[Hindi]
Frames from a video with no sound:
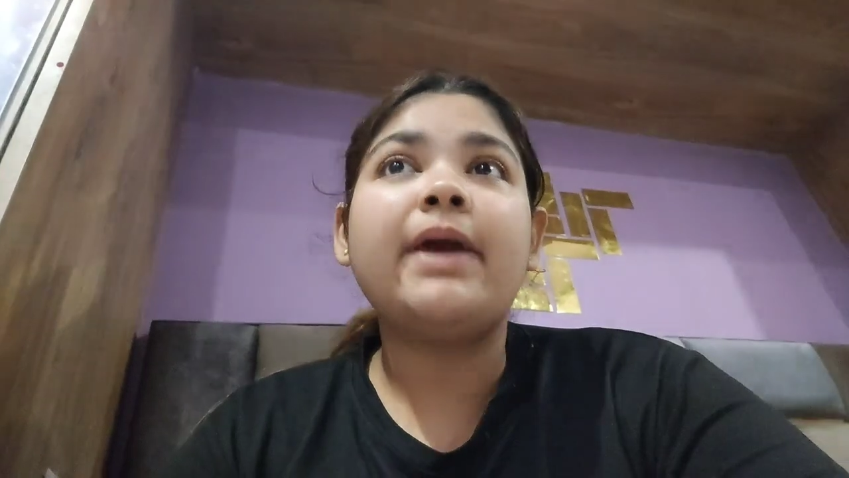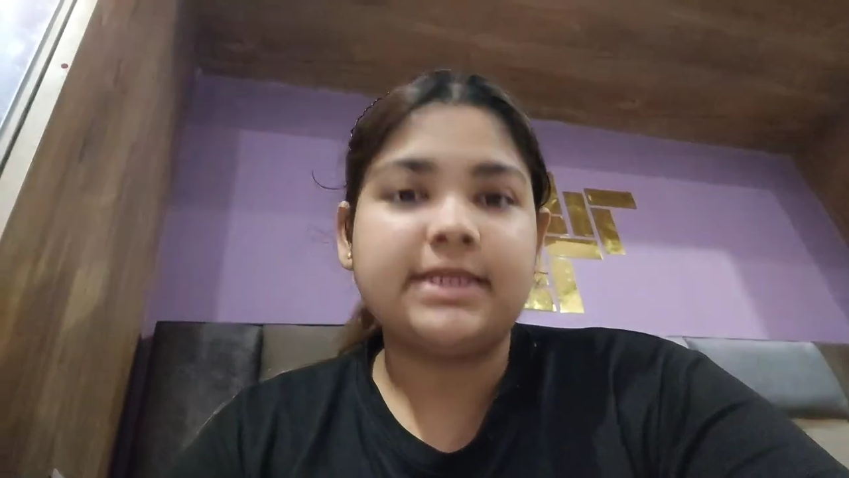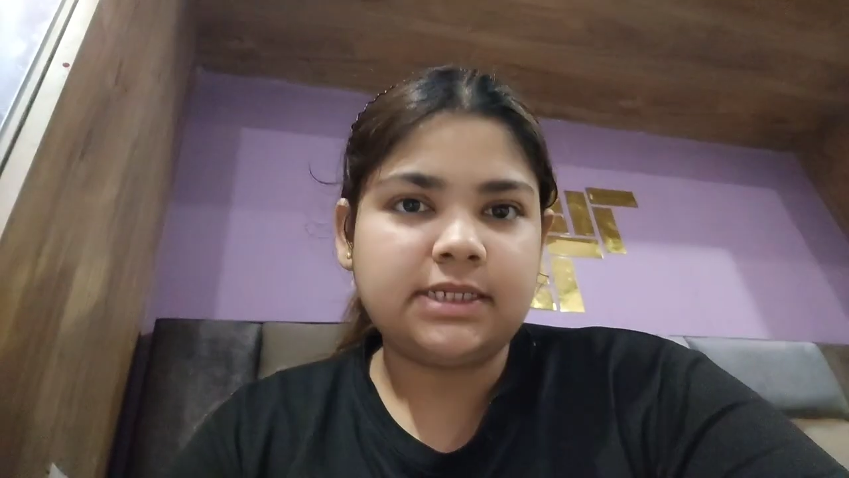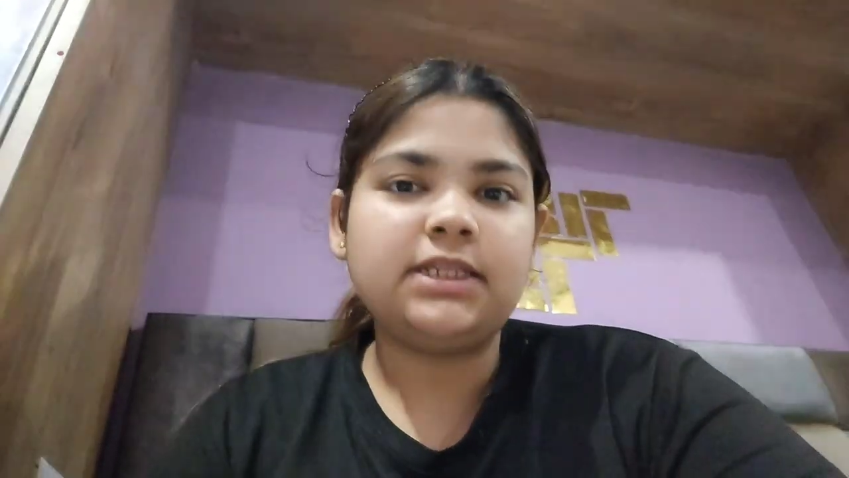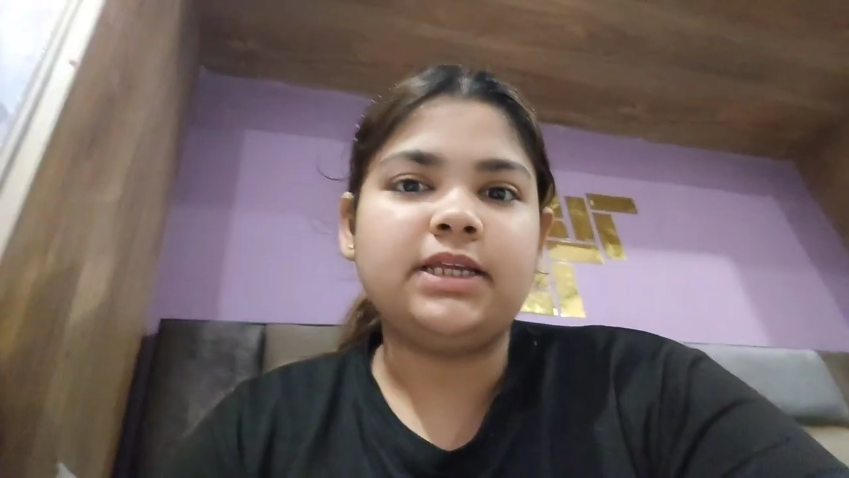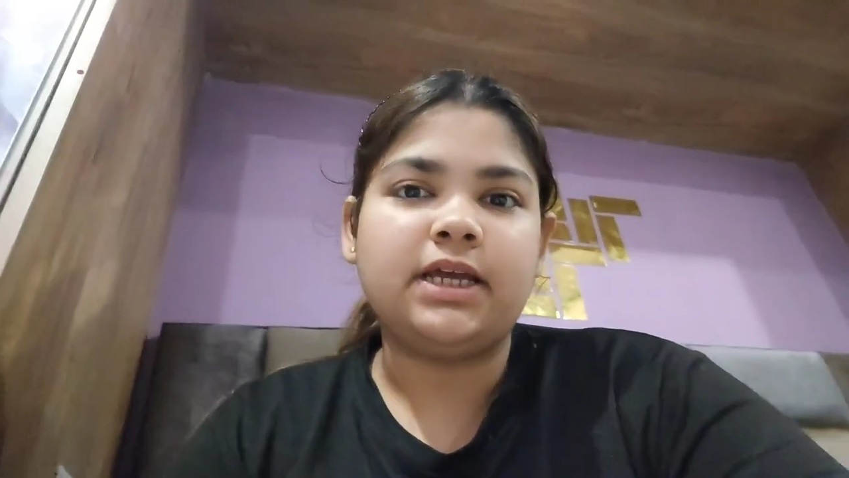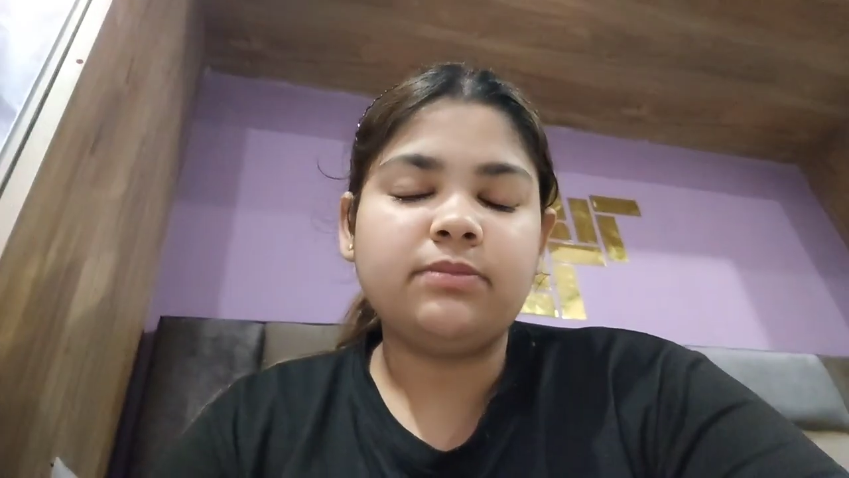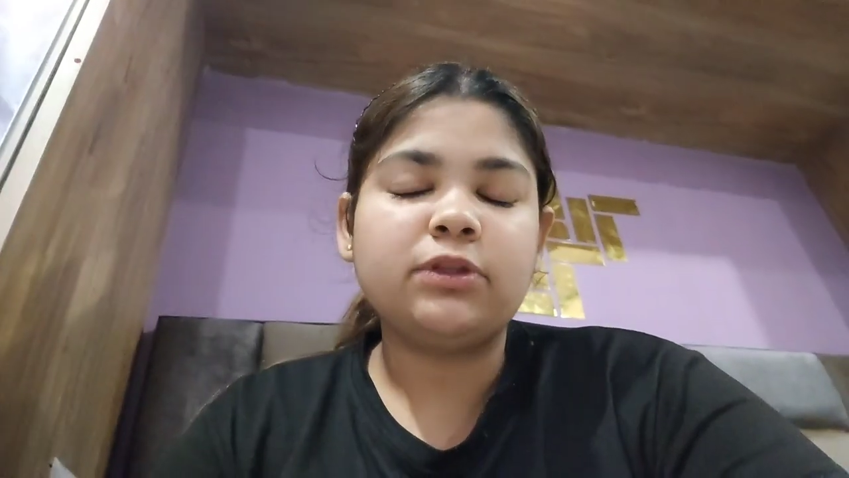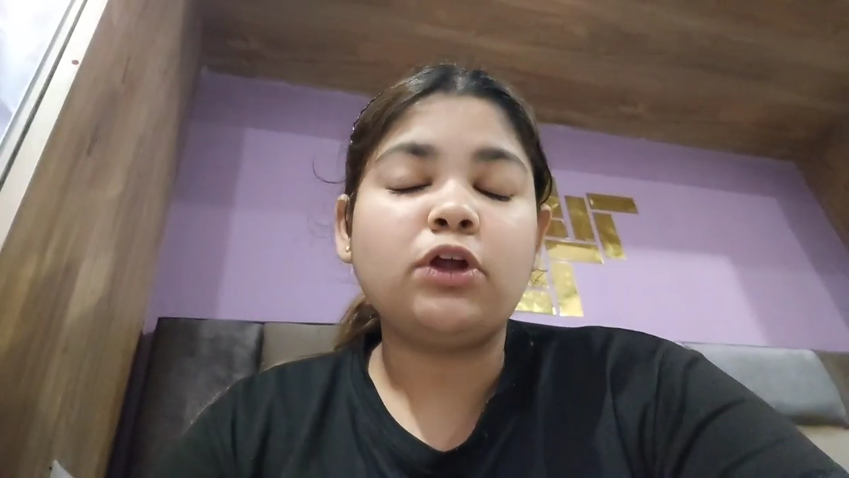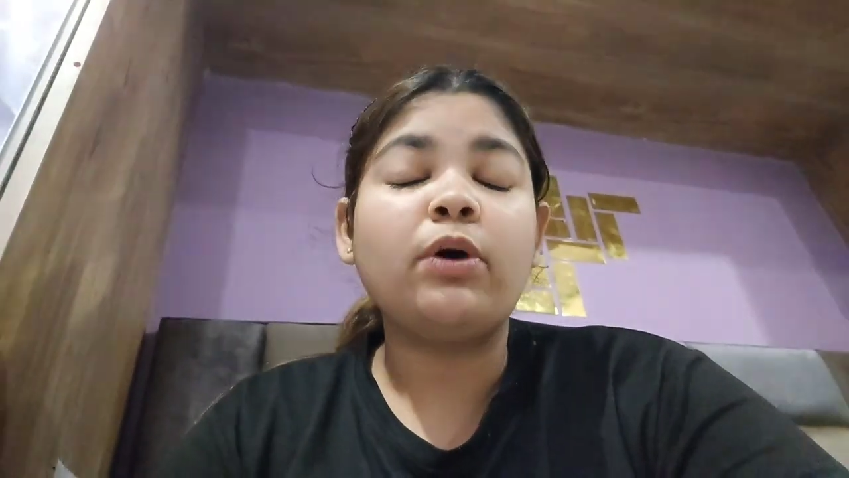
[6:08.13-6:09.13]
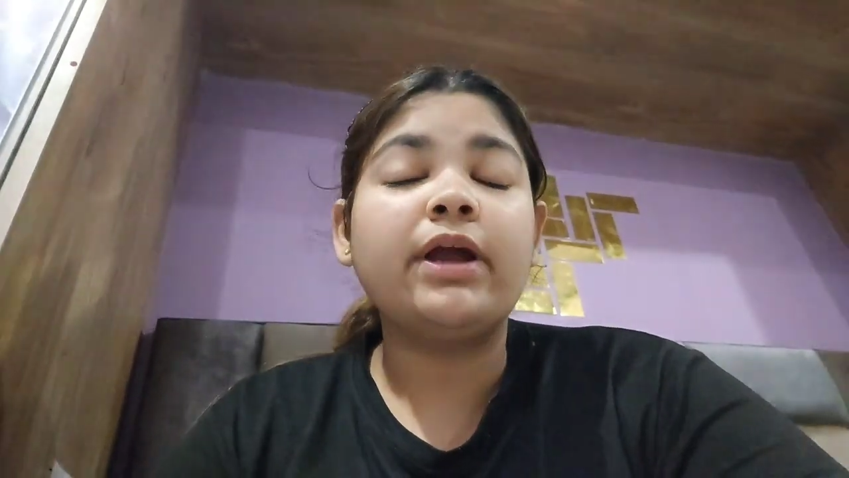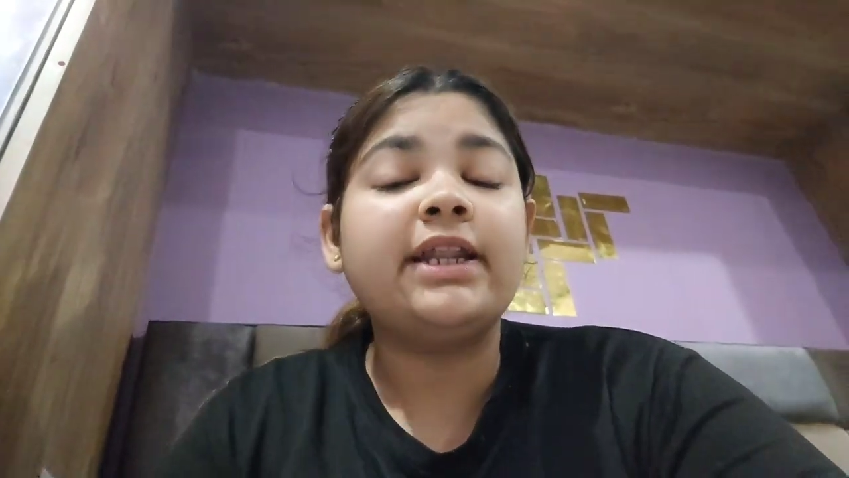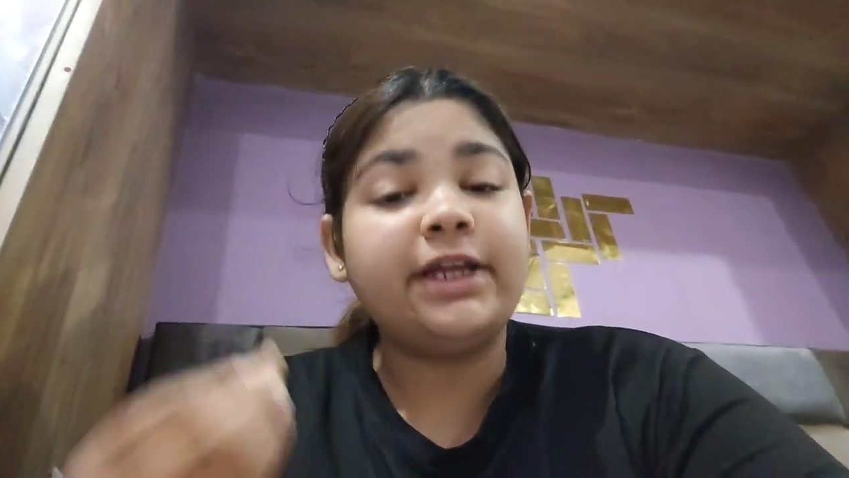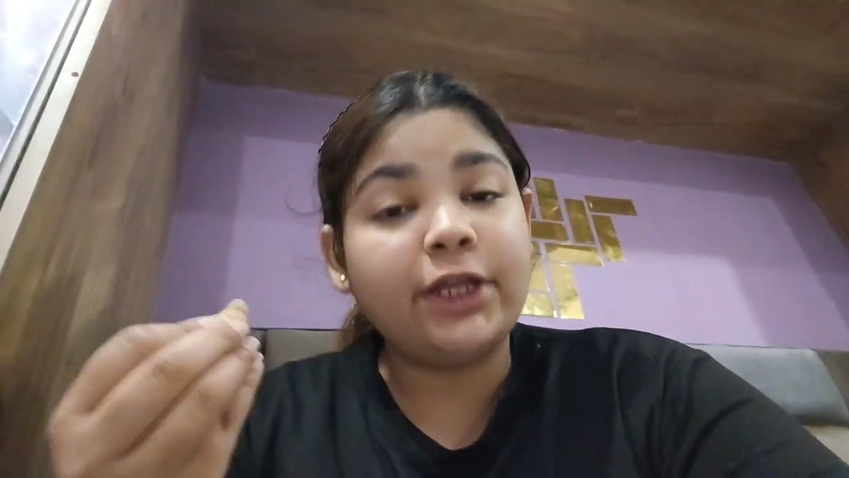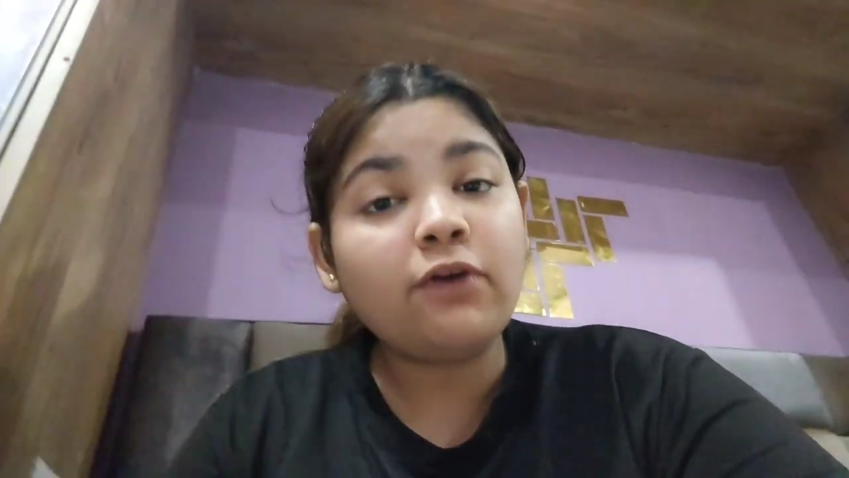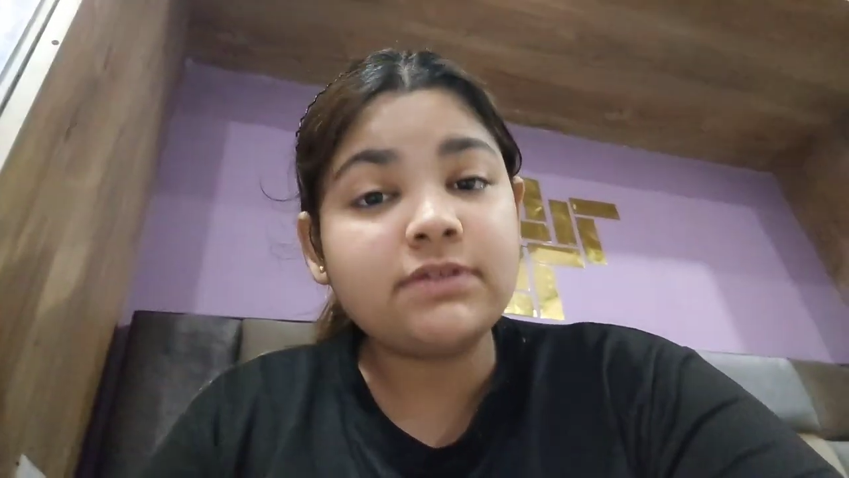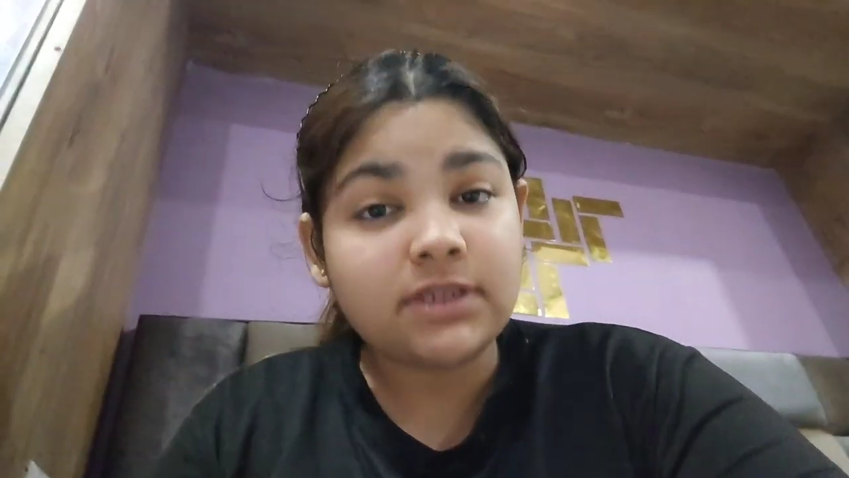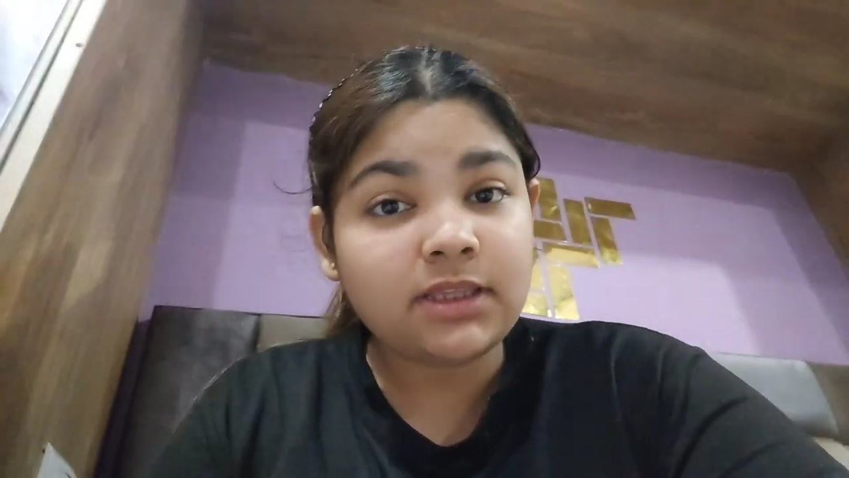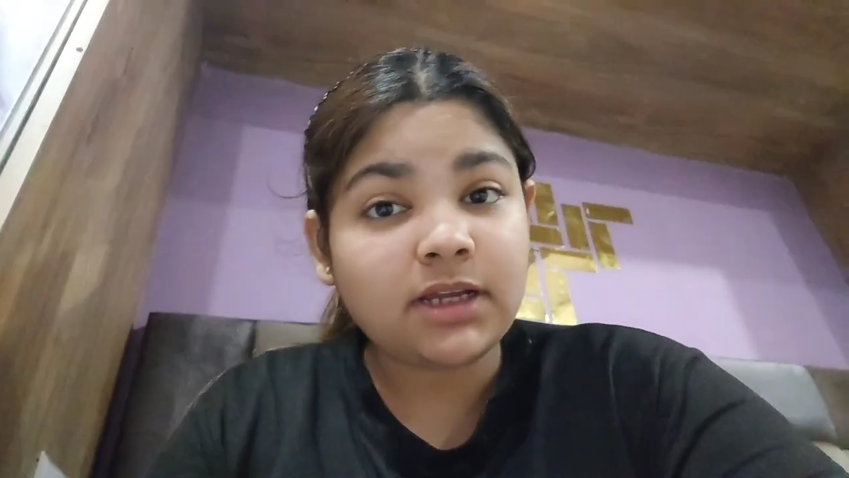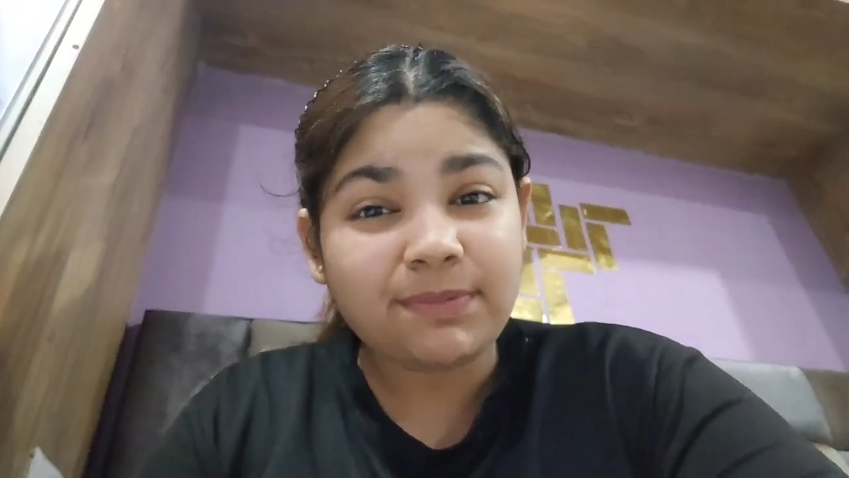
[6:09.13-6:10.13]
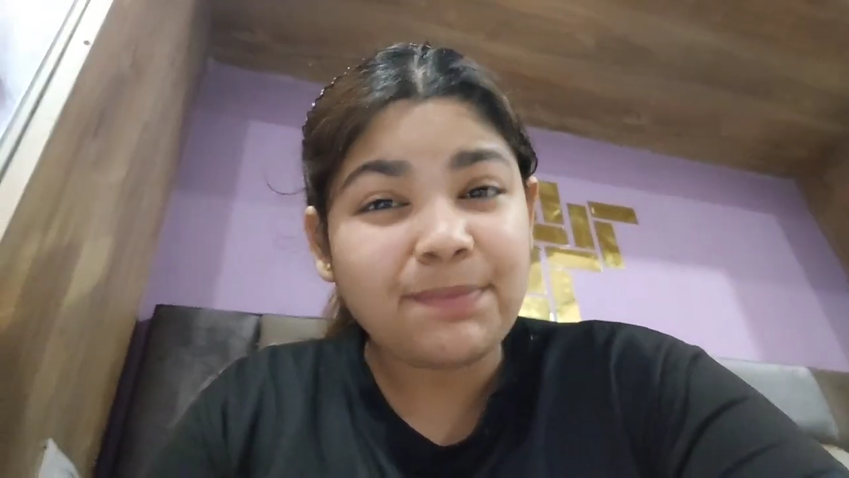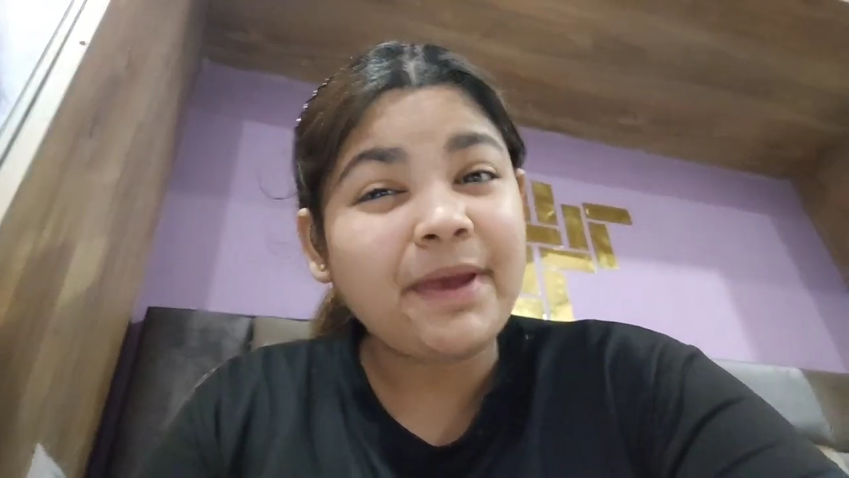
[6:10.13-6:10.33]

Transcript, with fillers: पैसे दिए तो बताओ एक लेडी ऑफिसर तक भी